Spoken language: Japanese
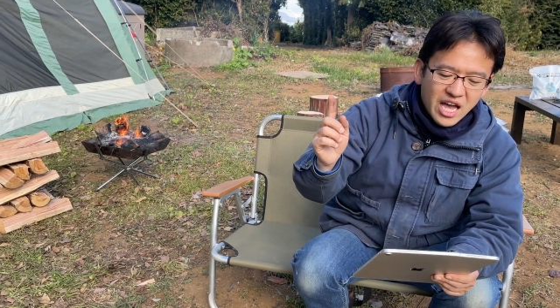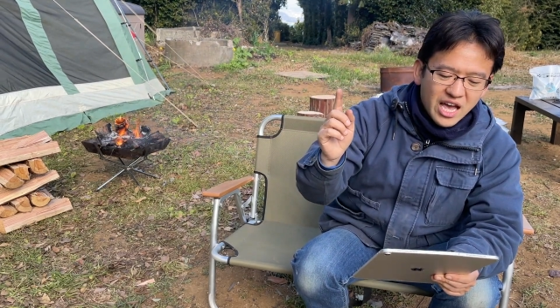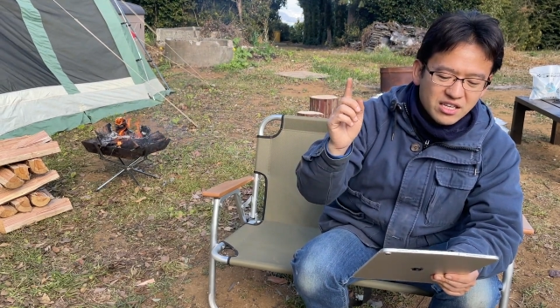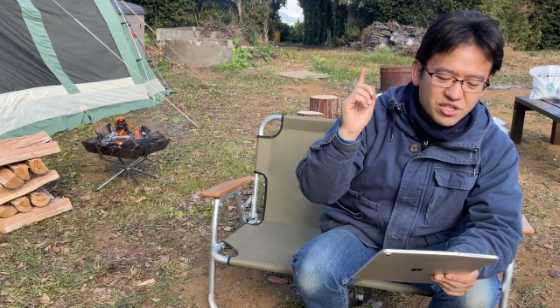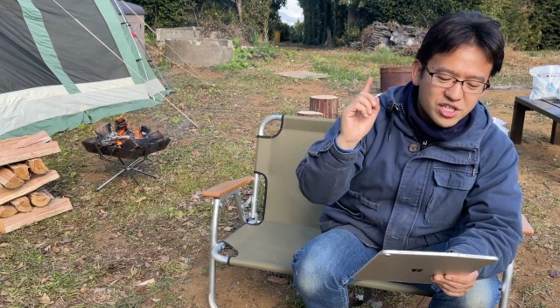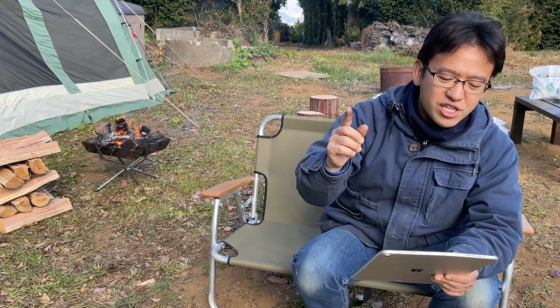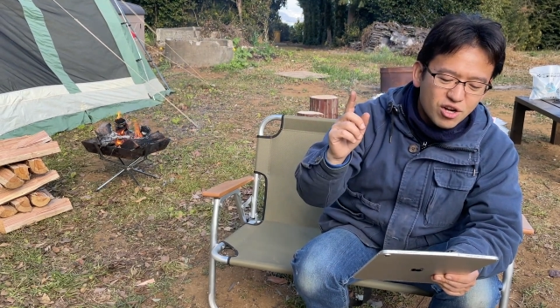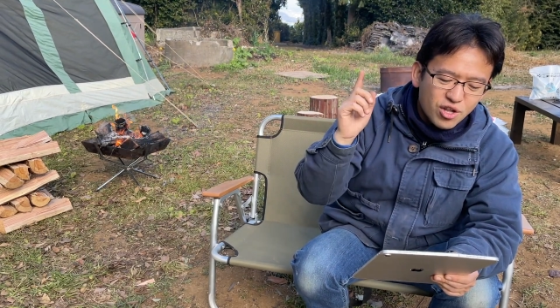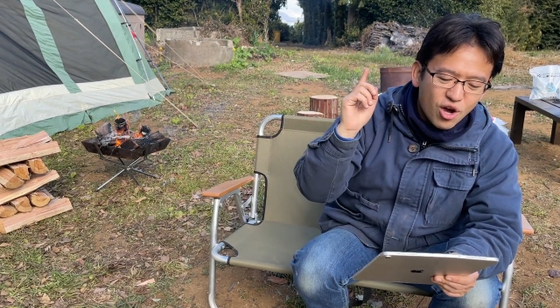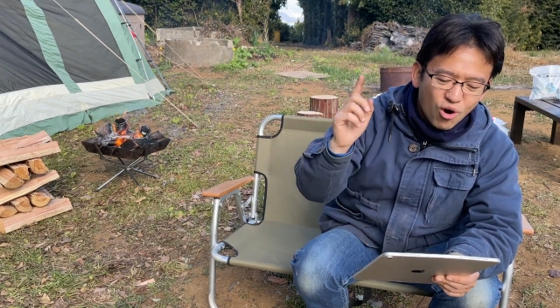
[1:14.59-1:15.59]
えー、
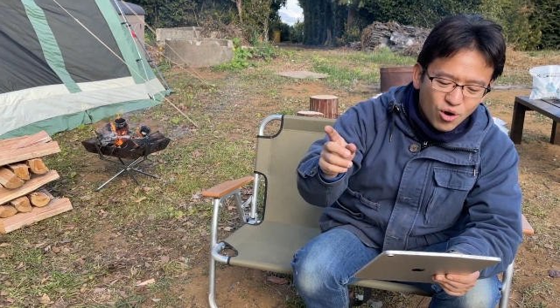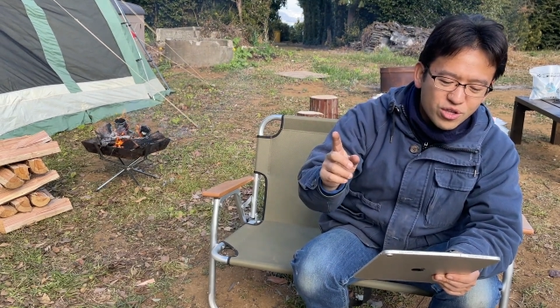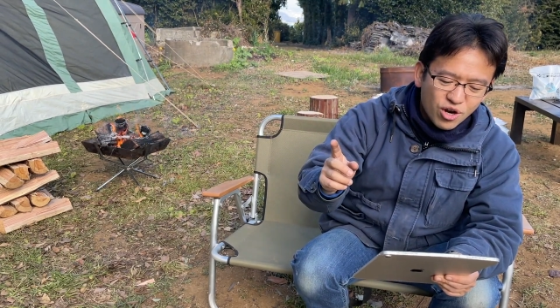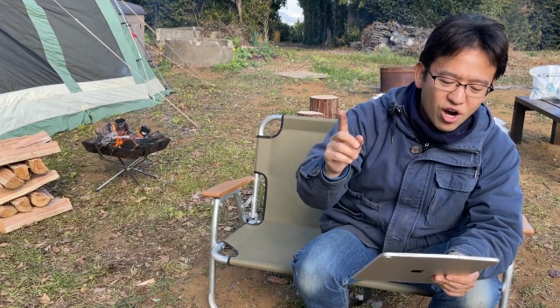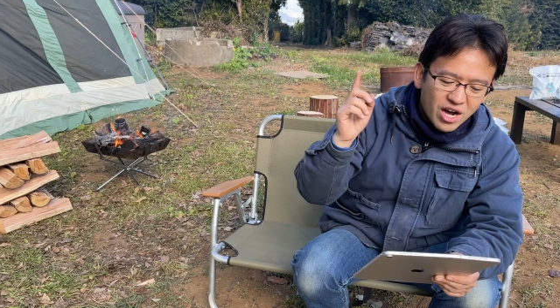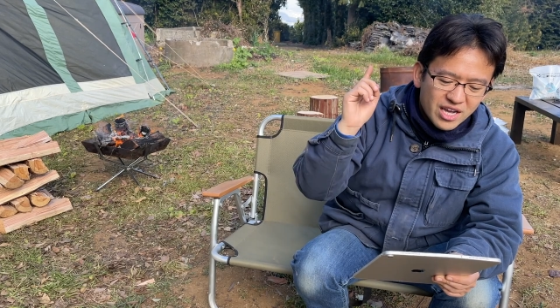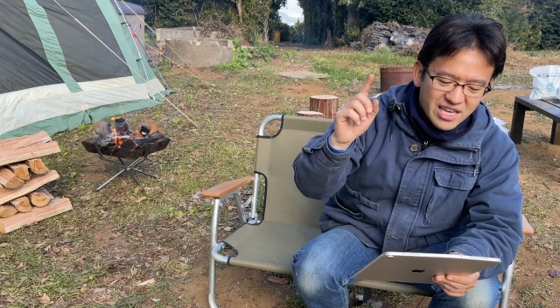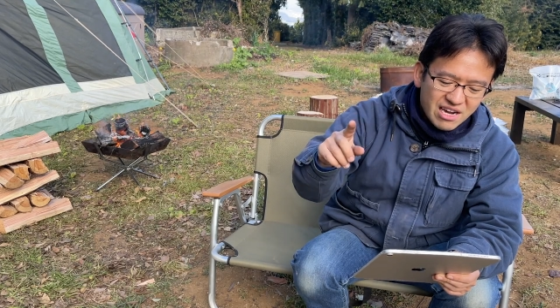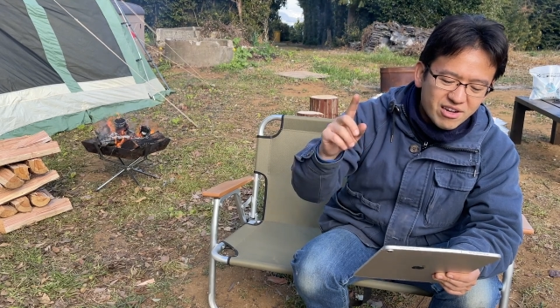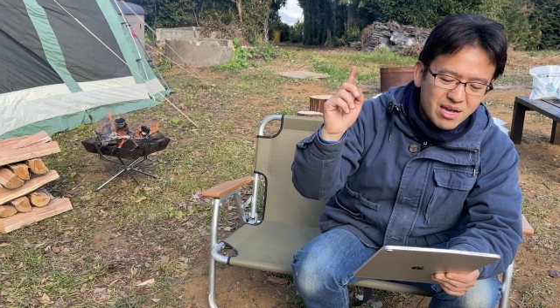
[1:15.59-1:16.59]
スシローの大トロ
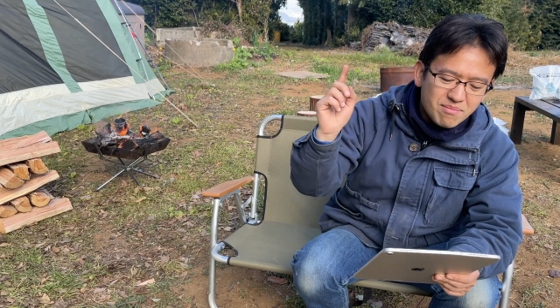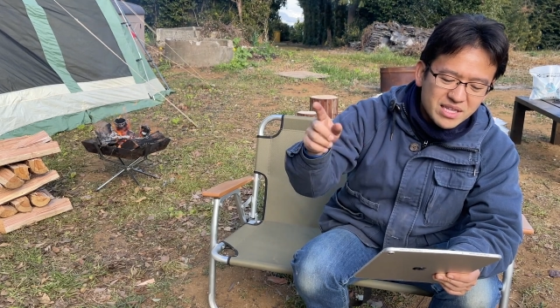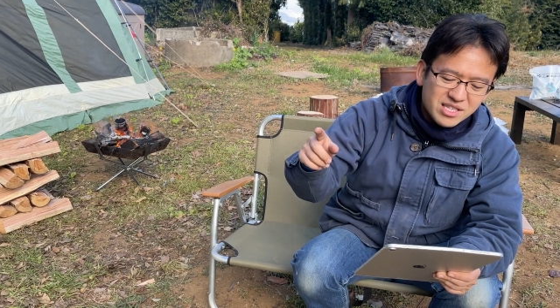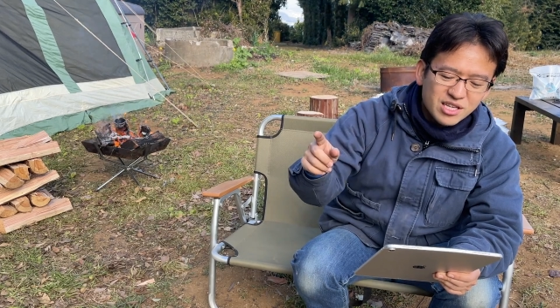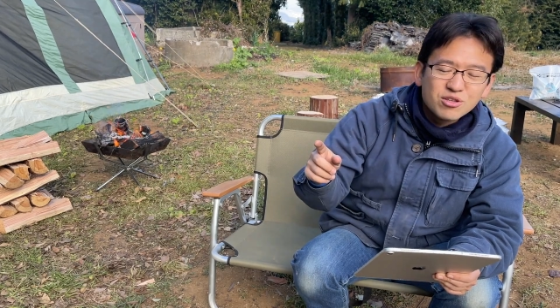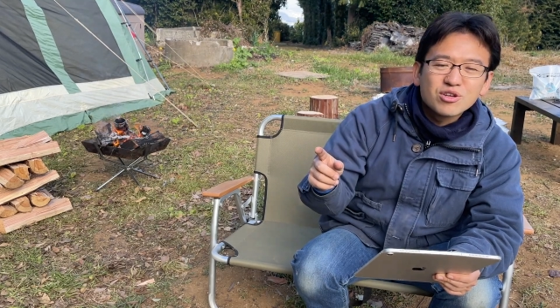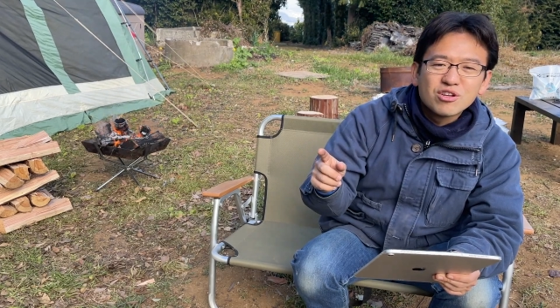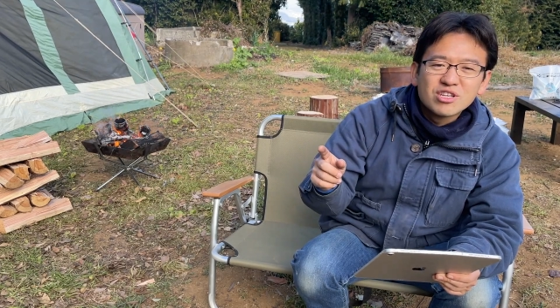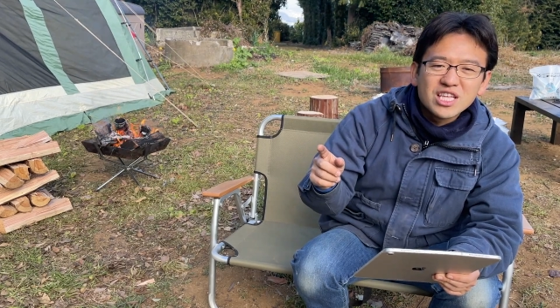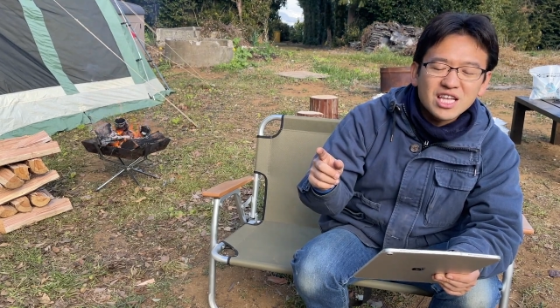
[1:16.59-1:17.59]
ひゃくえん祭りの時
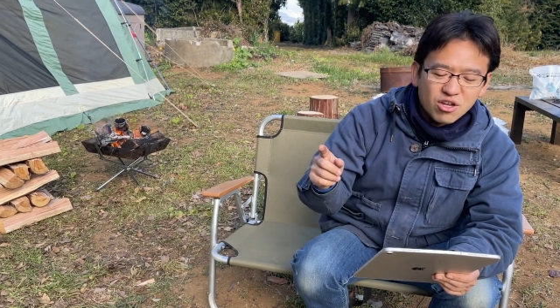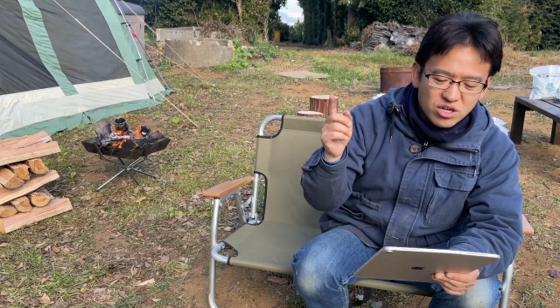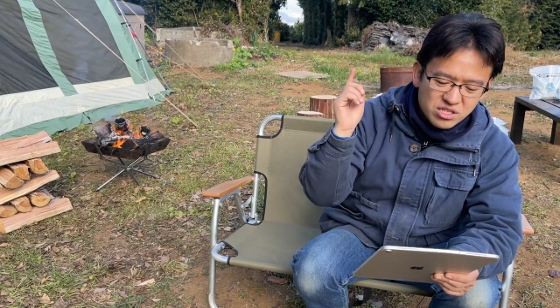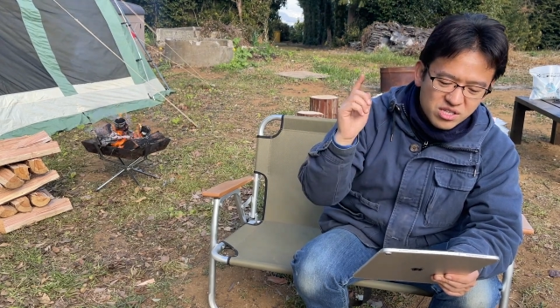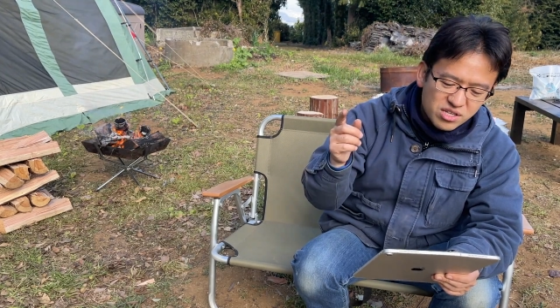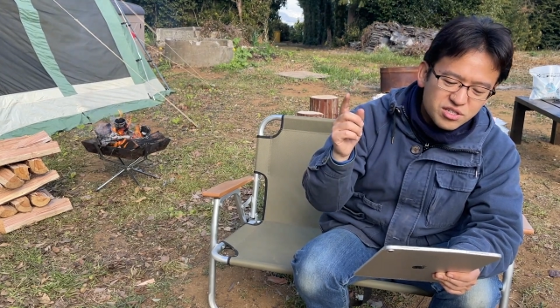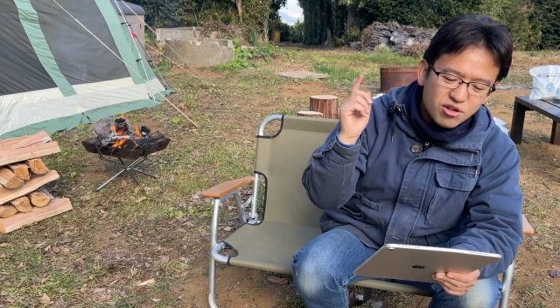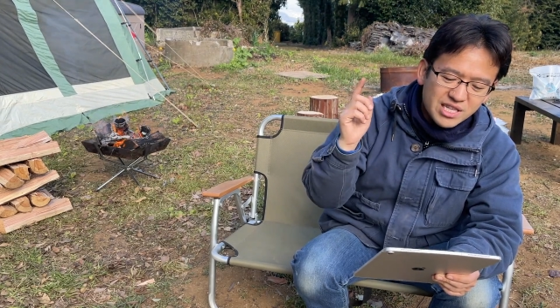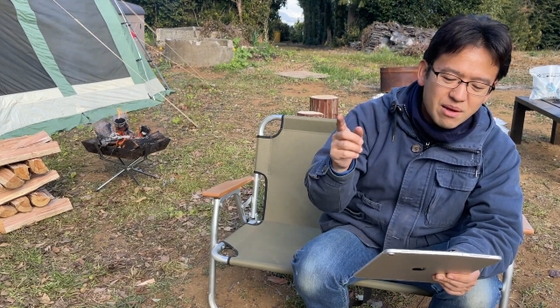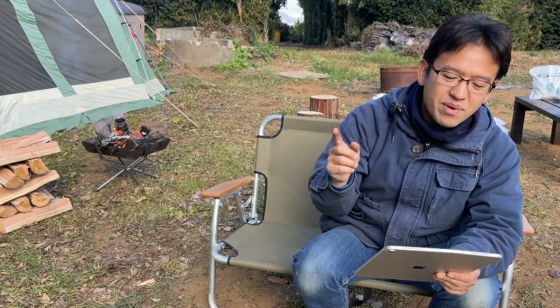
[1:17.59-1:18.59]
のネタと通
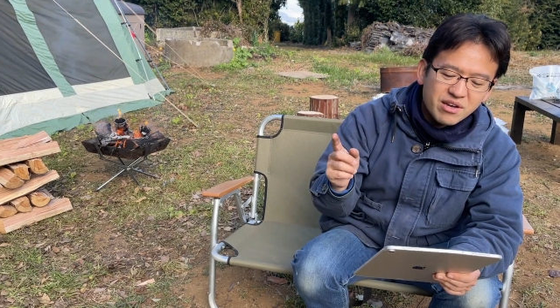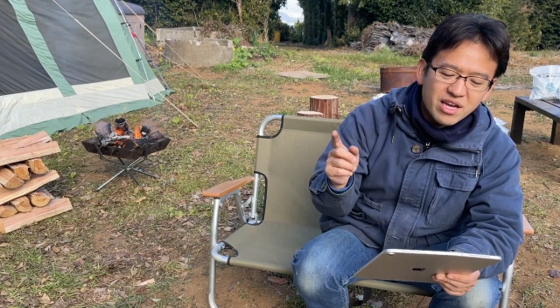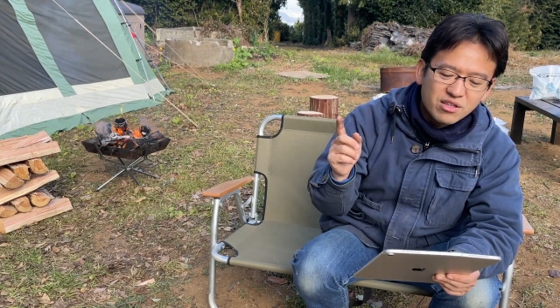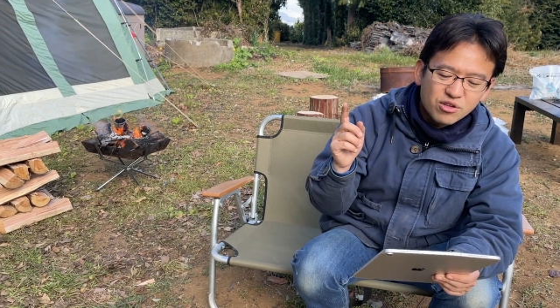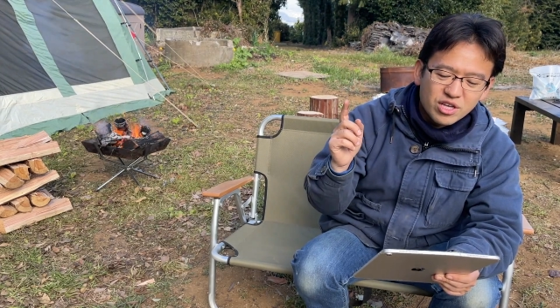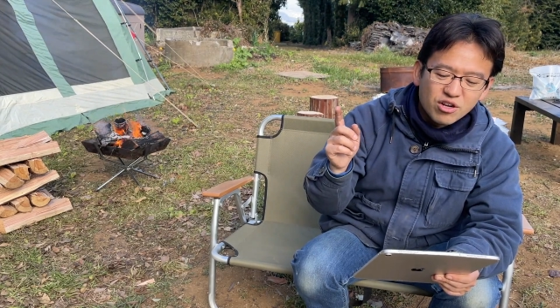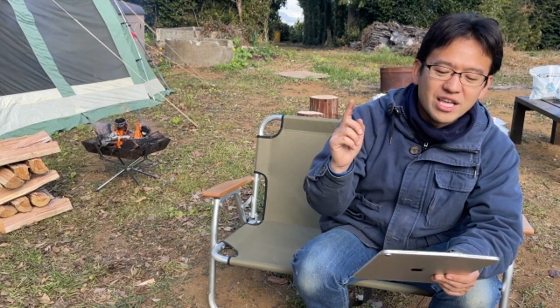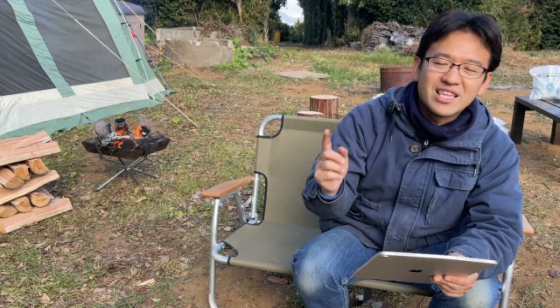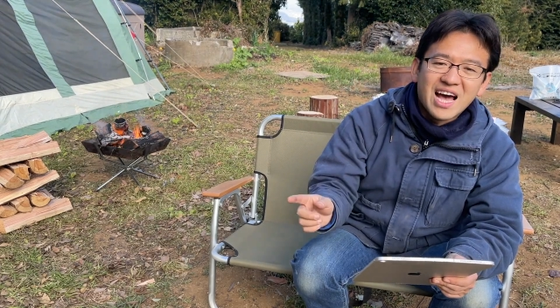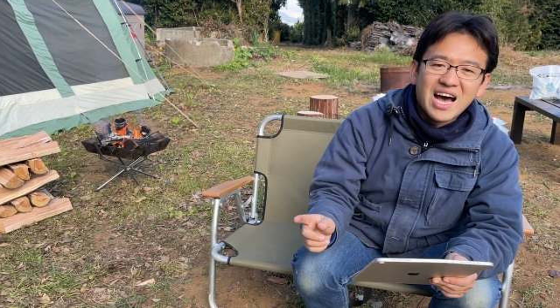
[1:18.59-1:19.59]
常さんびゃくえんの時の
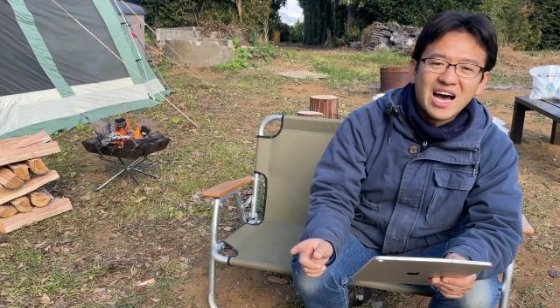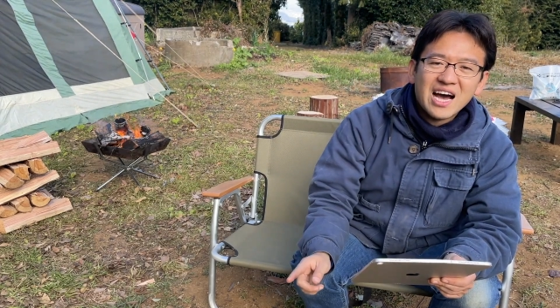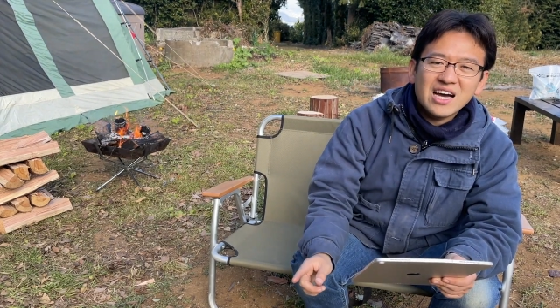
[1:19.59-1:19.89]
ネタ、